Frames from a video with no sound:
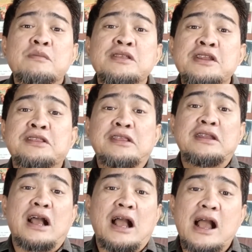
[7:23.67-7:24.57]
menjadi
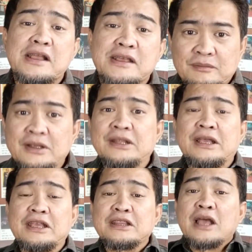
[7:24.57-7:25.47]
tidak kaget.
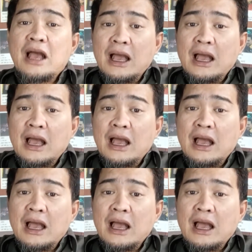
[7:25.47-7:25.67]
Berarti kita